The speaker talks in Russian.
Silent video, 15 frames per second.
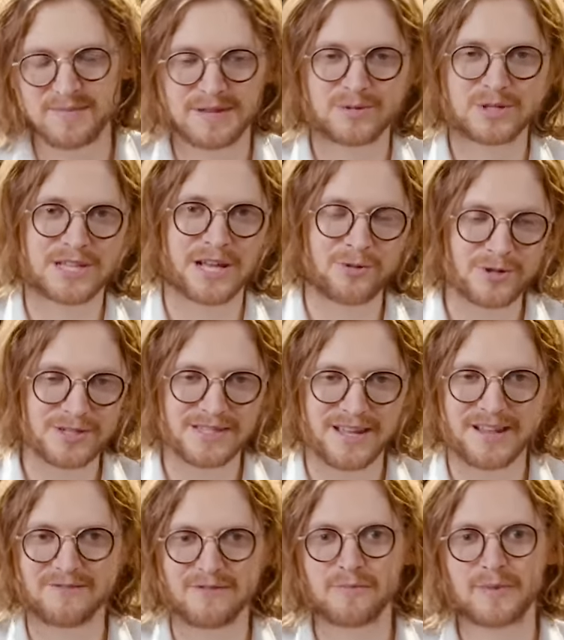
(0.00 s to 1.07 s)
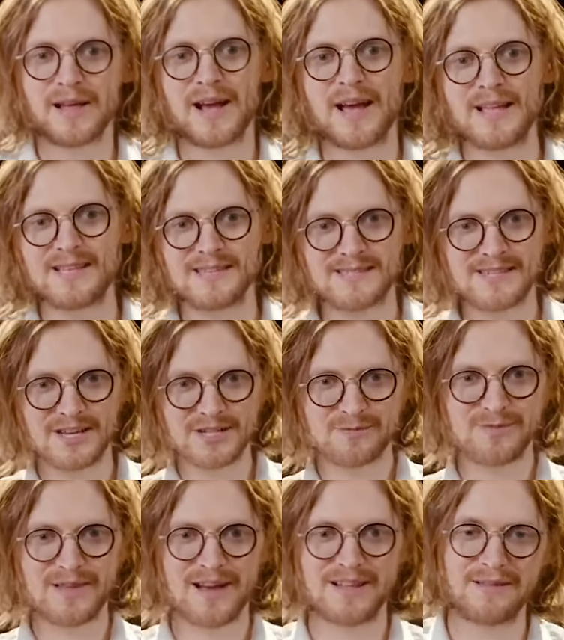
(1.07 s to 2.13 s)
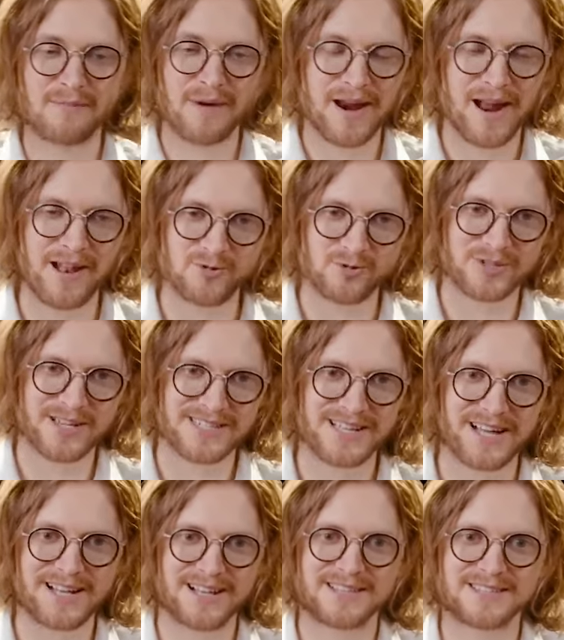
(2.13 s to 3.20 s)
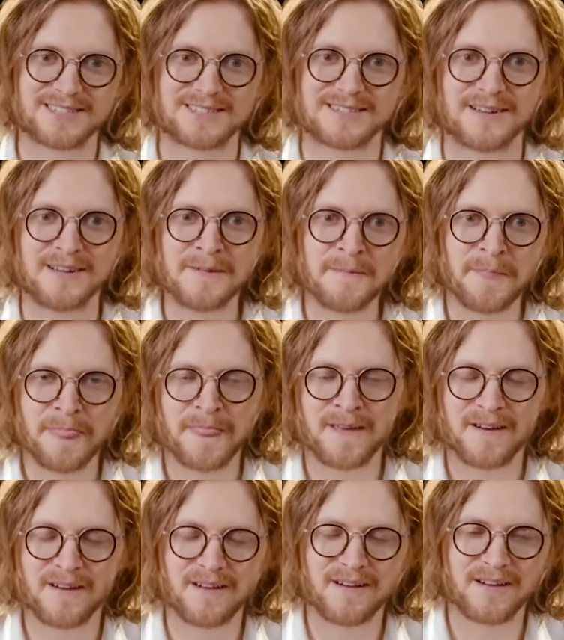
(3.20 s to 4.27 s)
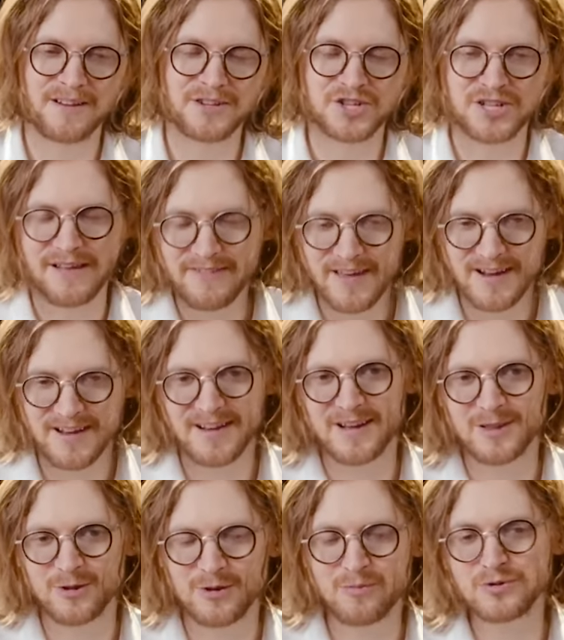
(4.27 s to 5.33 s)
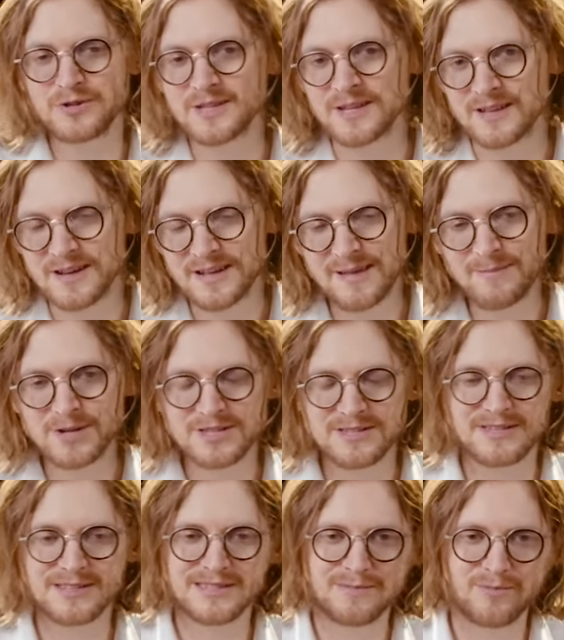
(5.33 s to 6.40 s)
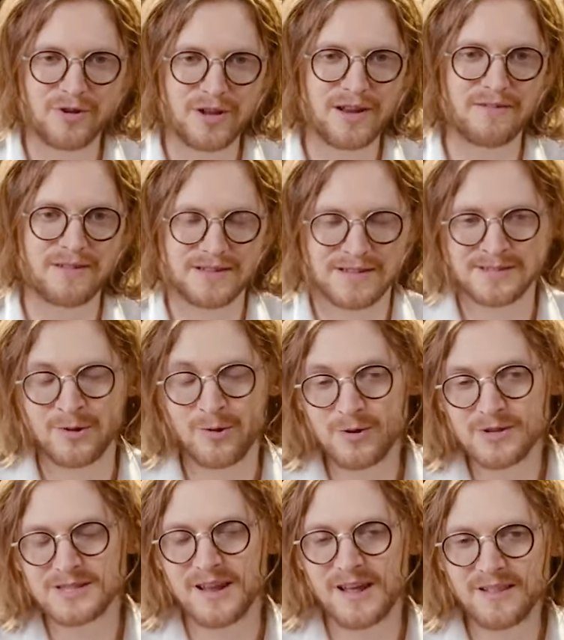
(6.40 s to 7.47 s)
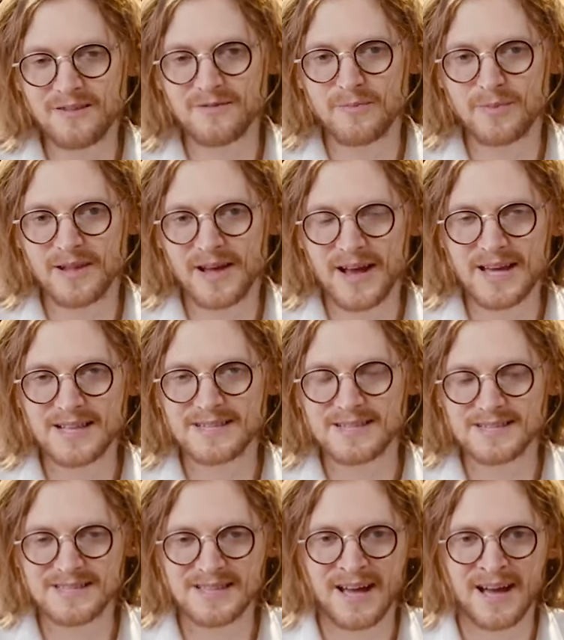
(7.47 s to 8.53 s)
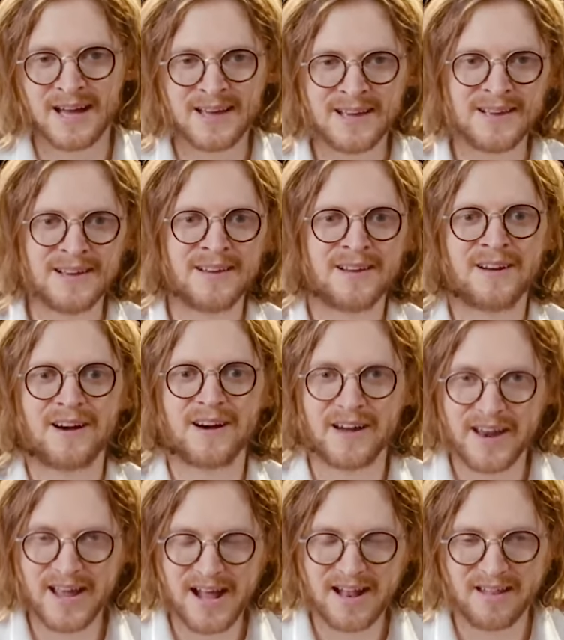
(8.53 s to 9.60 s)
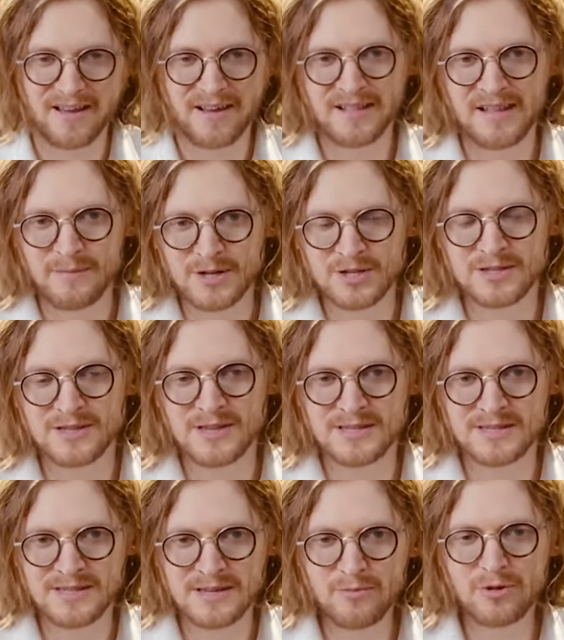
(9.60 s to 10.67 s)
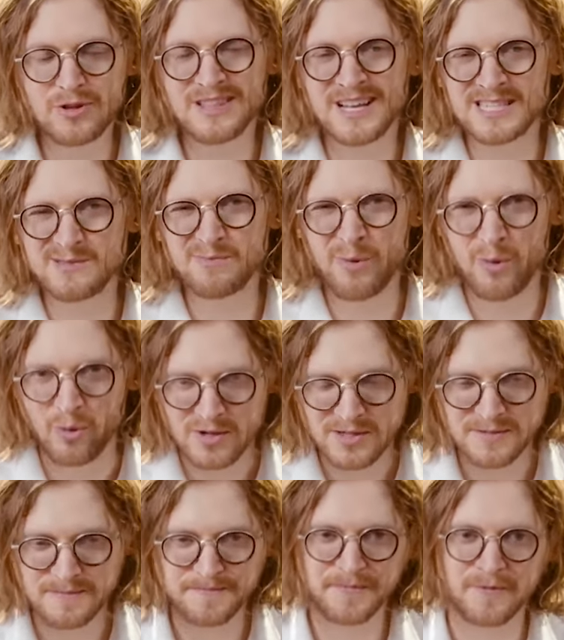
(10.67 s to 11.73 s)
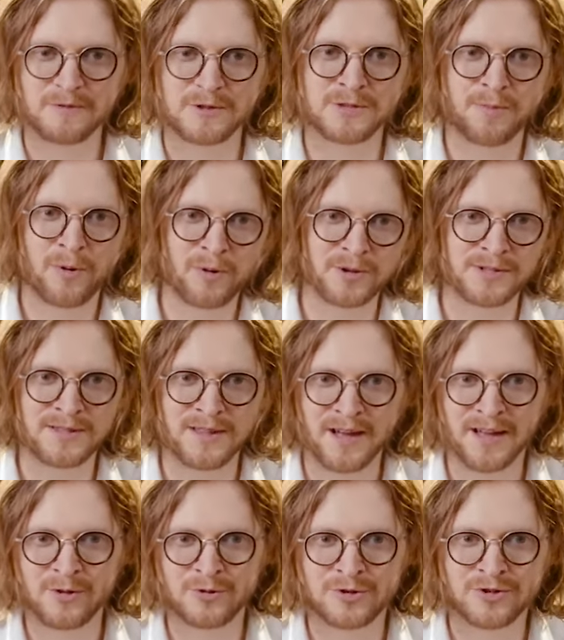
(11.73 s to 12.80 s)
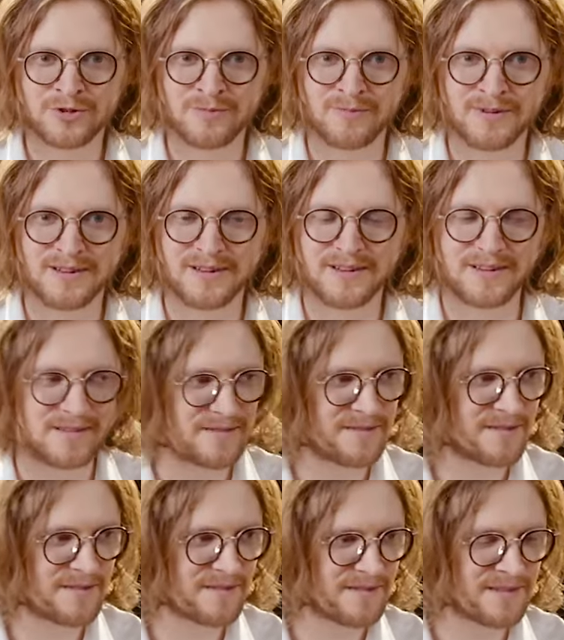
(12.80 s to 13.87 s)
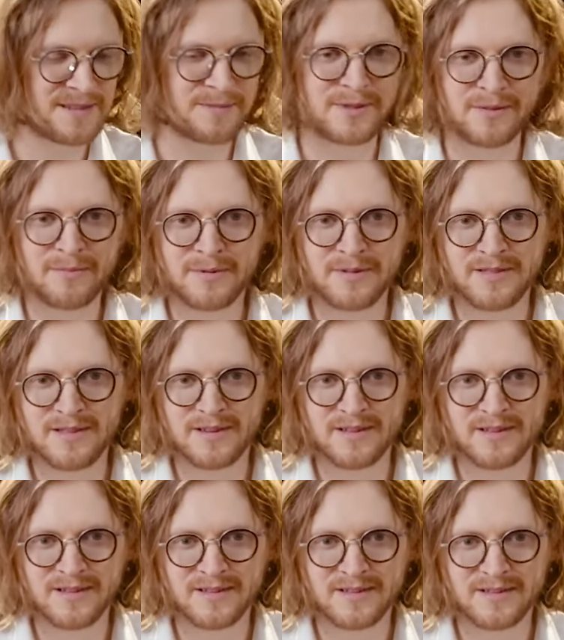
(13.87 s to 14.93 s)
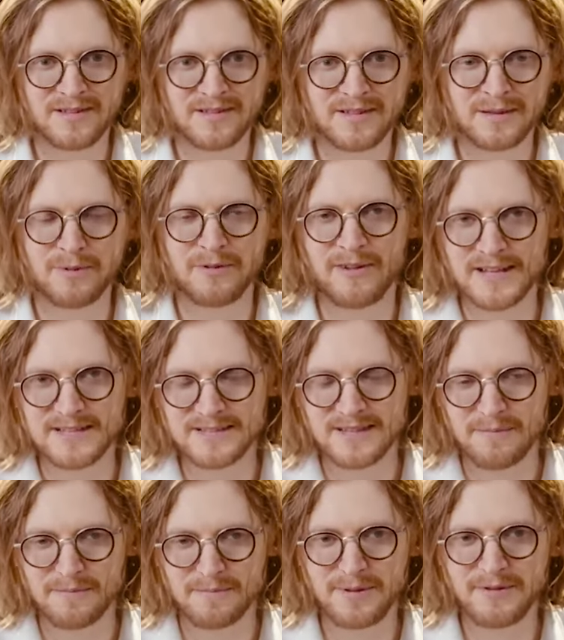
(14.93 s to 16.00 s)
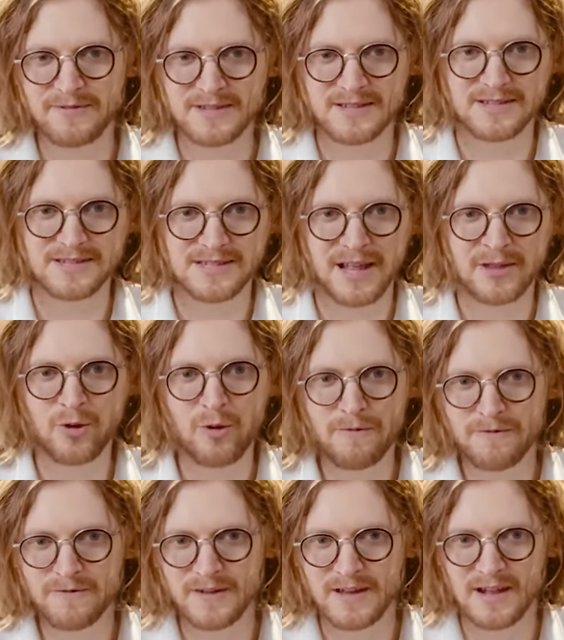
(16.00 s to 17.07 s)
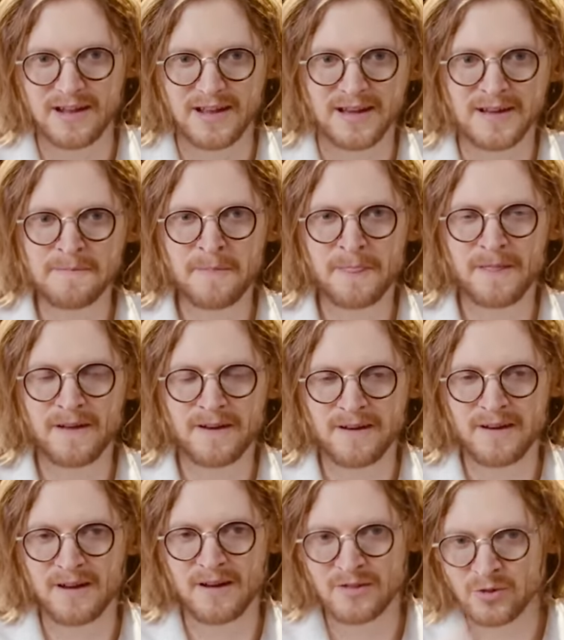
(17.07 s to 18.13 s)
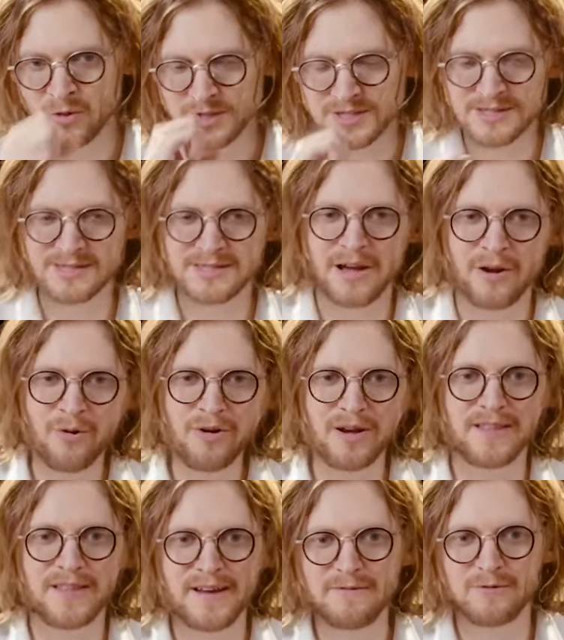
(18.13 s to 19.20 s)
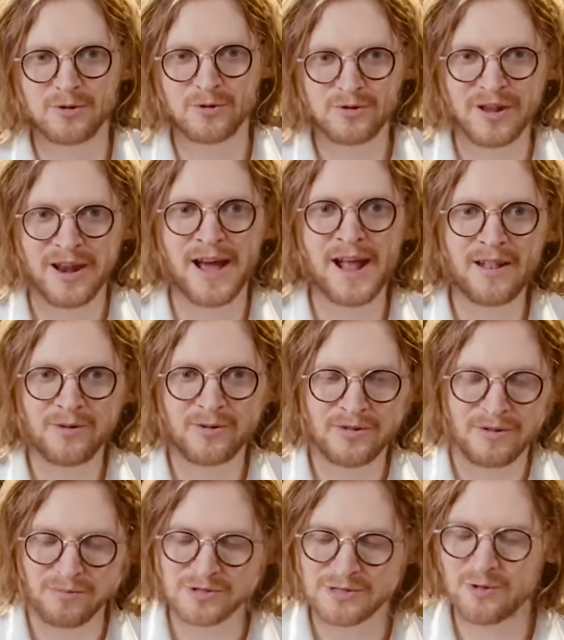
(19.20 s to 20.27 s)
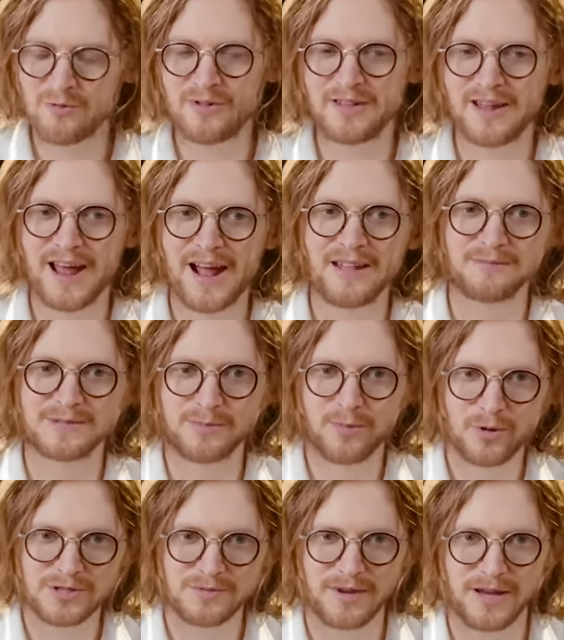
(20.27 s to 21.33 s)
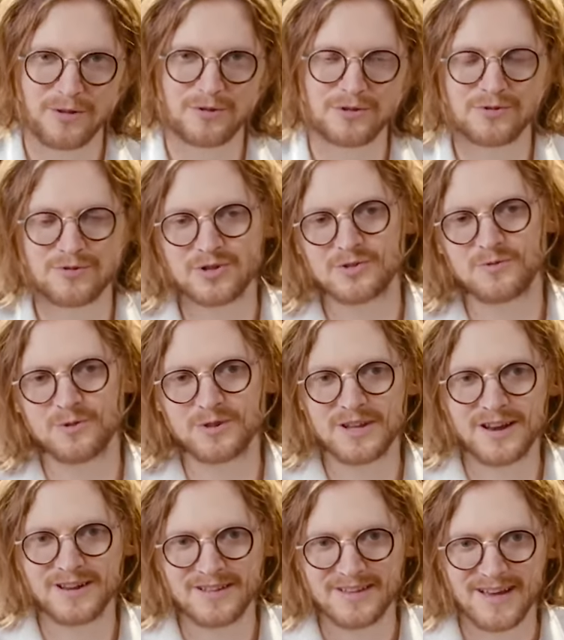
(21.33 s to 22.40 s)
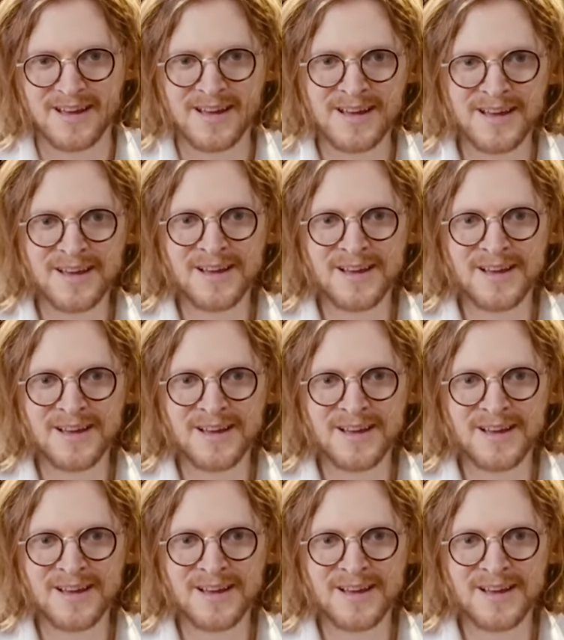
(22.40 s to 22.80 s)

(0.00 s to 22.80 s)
Потому что, с одной стороны, вы полагаетесь, скажем так, на моральную сознательность человека, человека, который будет это экономически стимулировать, а с другой стороны вы полагаетесь на а, реальные экономические стимулы, на спрос. Вот спрос на то, чтобы э, добывать там бивни слонов или а, нос носорога, да, вот он реальный, он обусловлен реальным спросом, который существует на рынке.